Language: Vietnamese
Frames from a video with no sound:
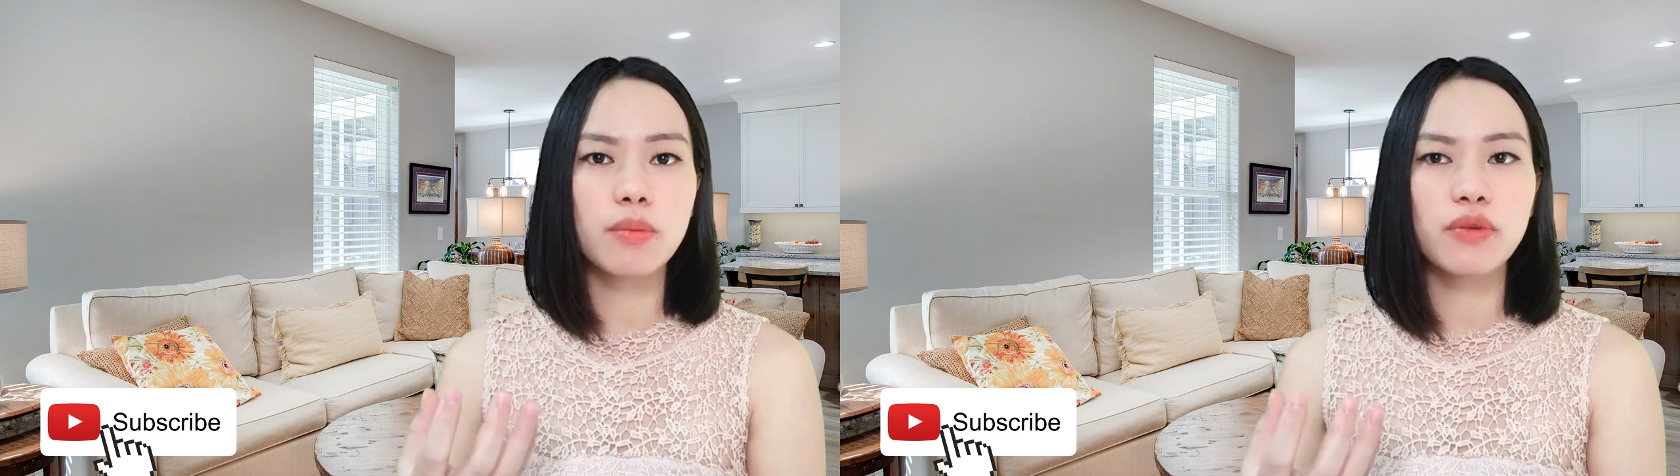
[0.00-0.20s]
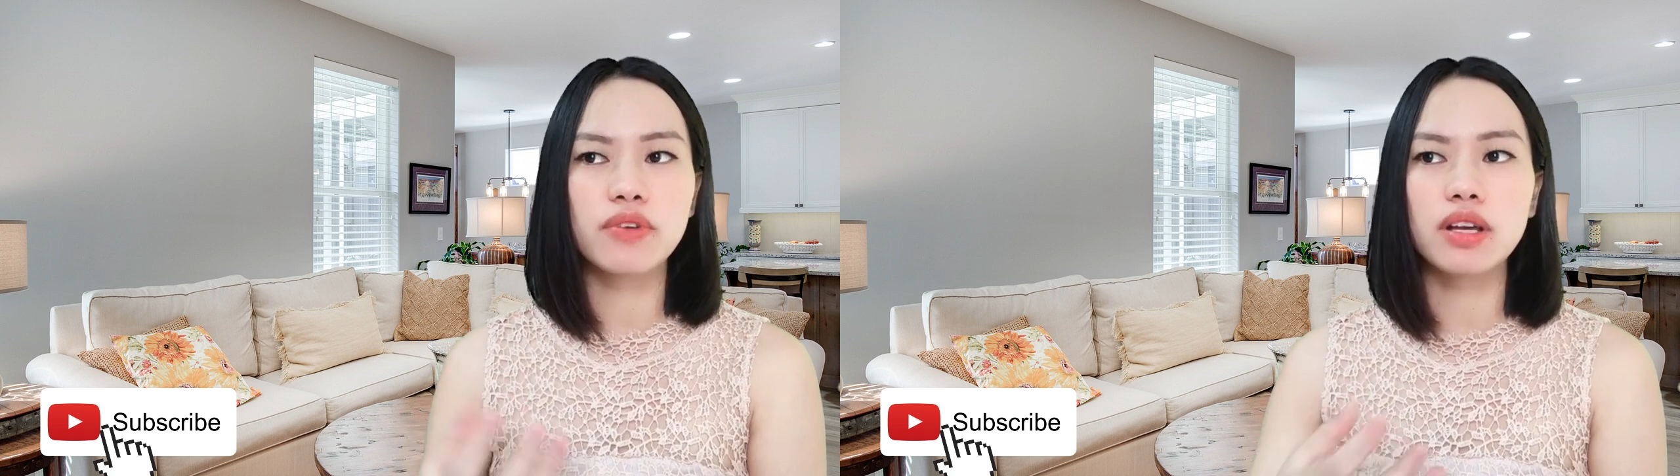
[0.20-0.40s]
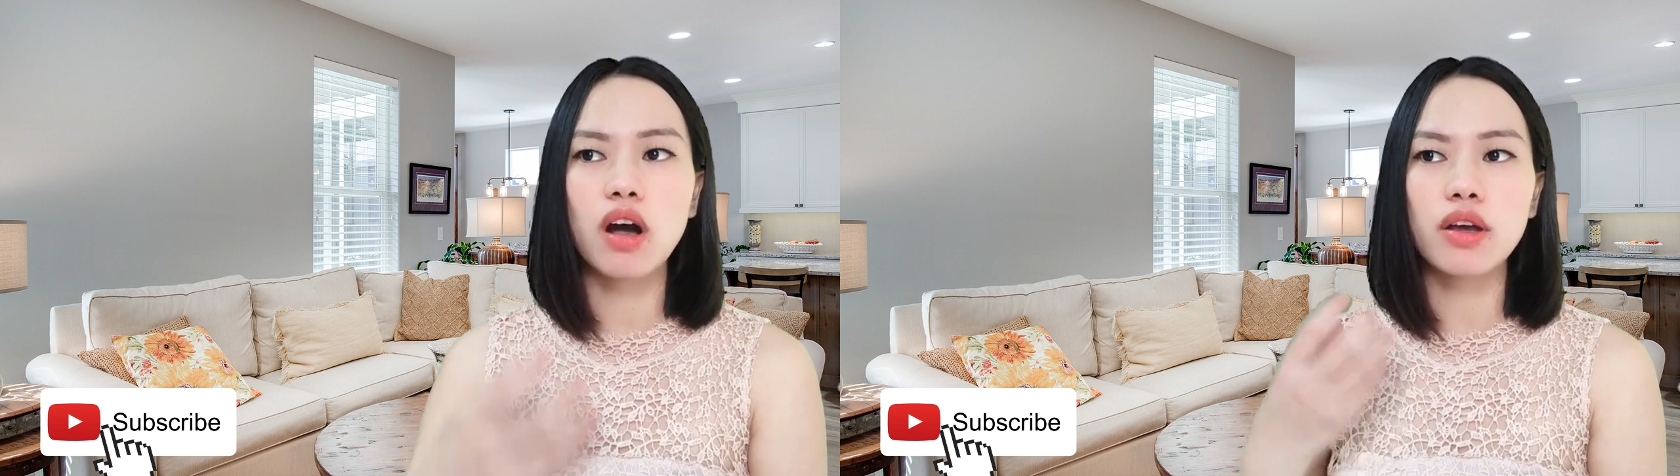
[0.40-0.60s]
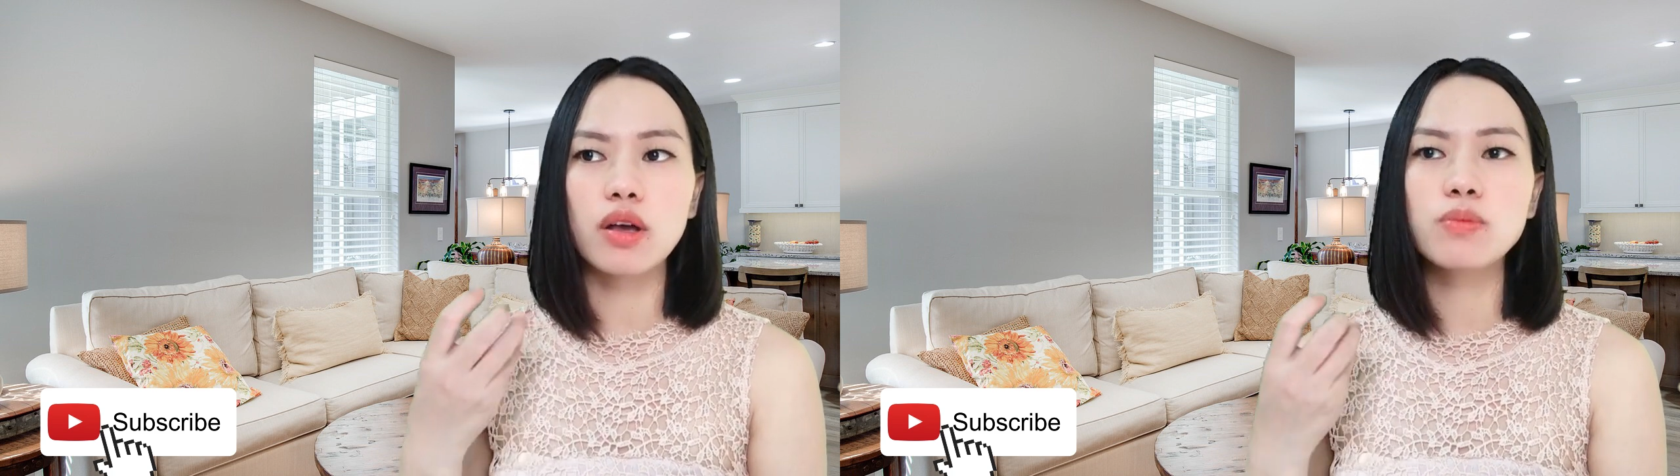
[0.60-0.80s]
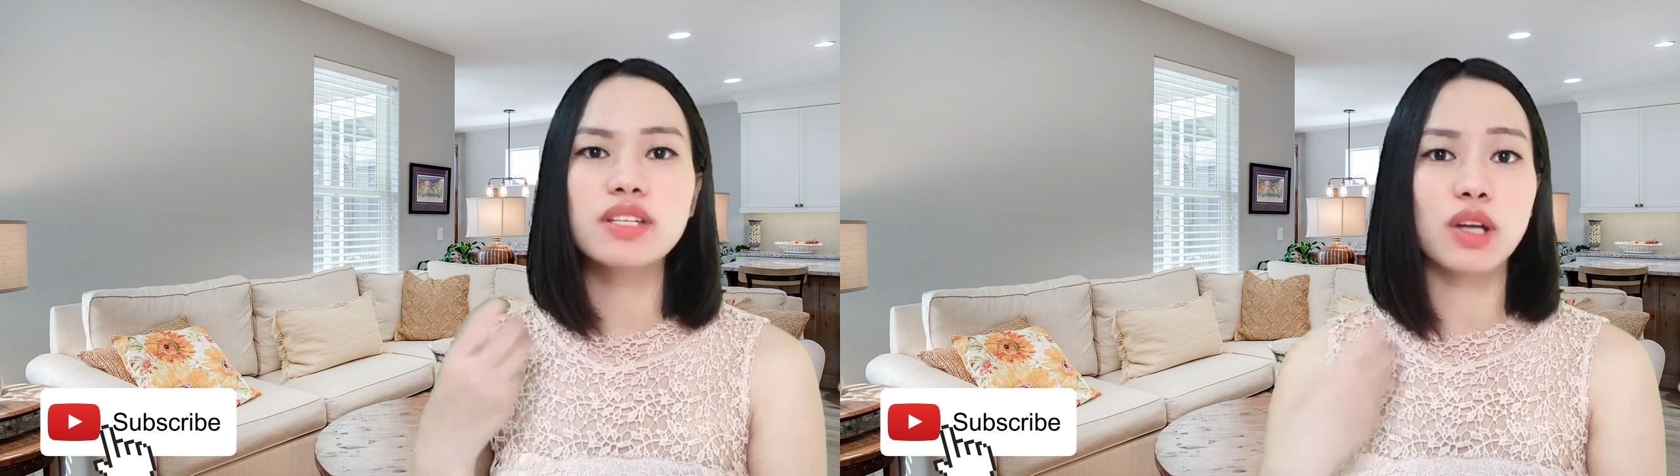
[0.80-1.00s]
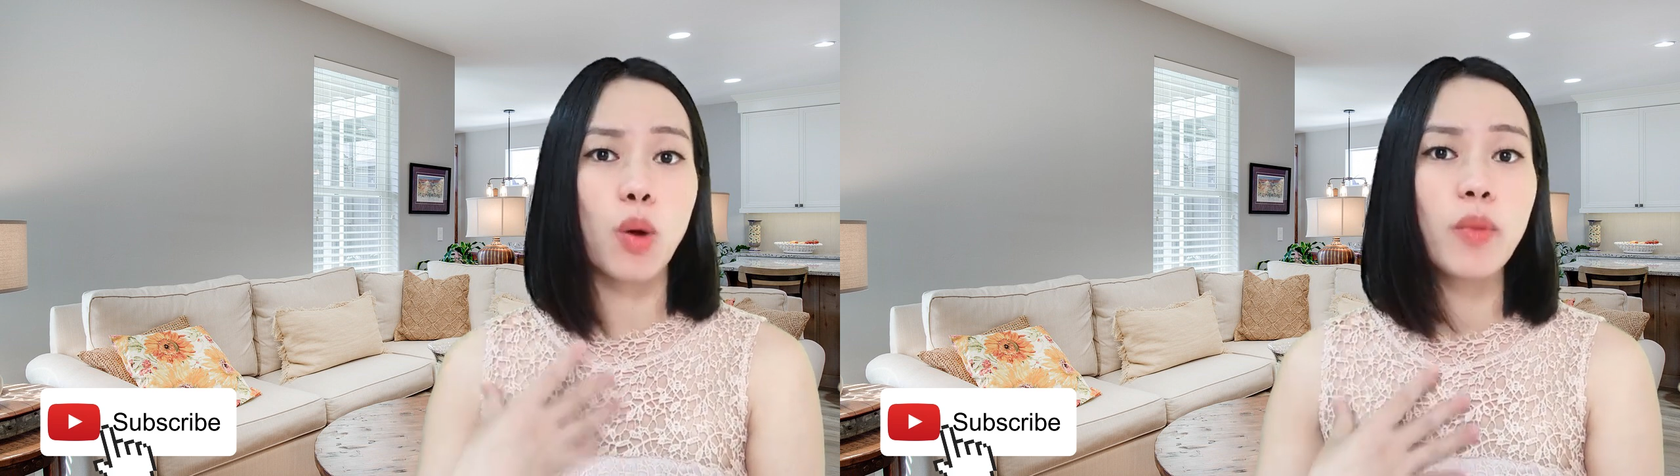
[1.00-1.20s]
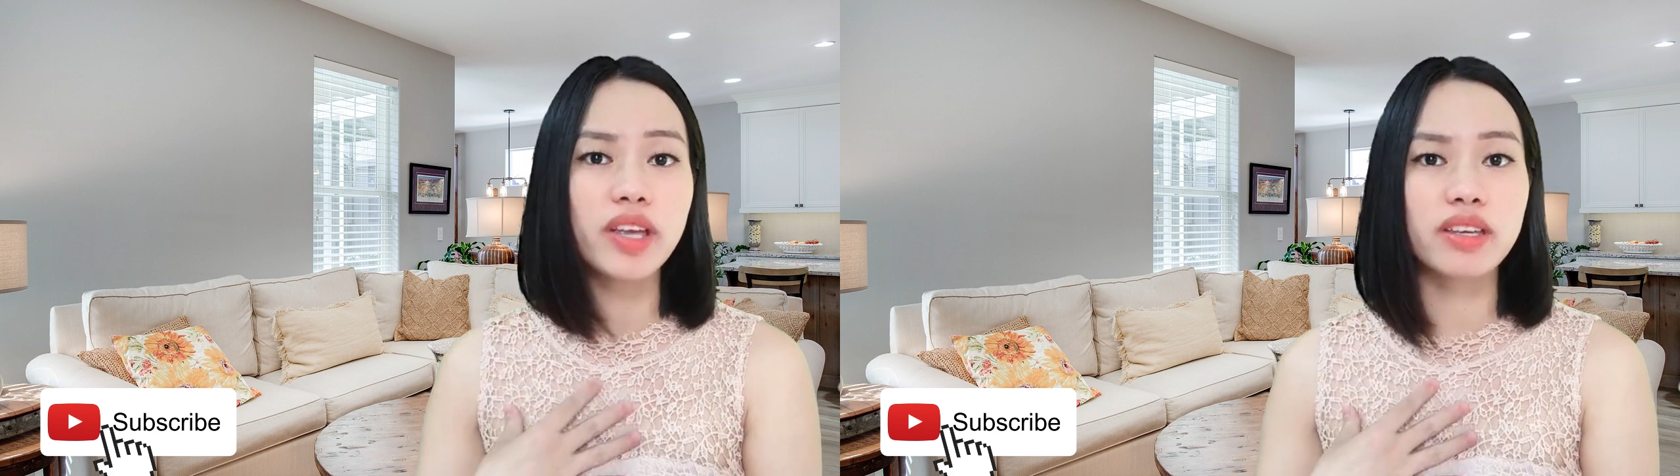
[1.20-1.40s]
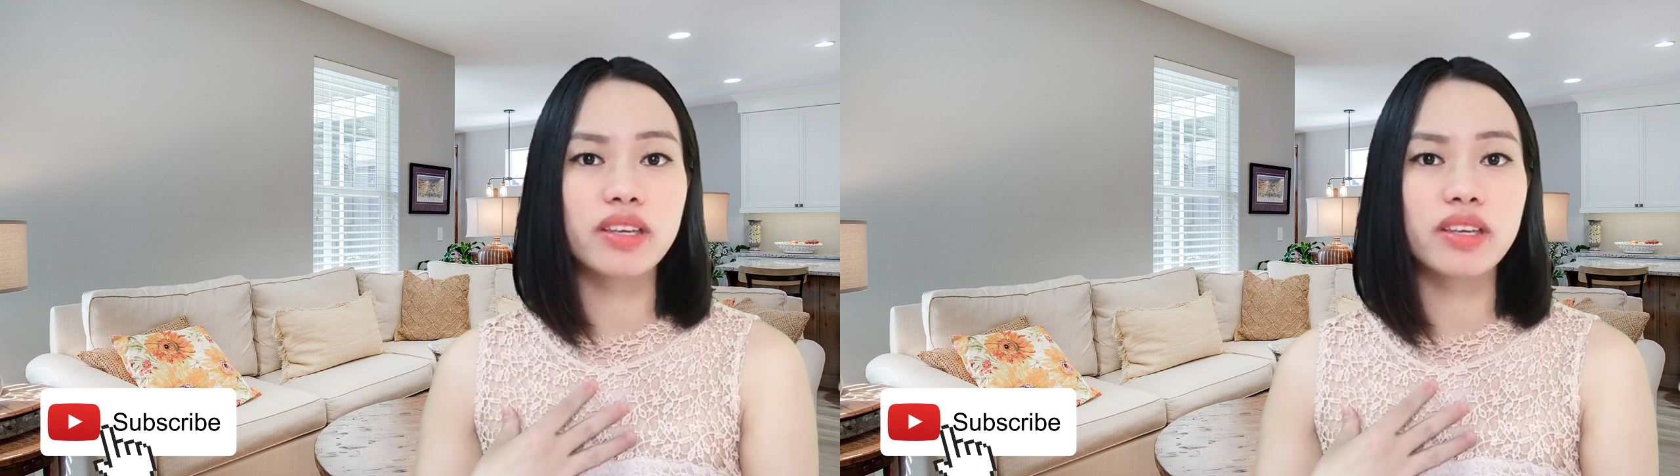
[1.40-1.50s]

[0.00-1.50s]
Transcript: bởi vì gọi không chỉ có mình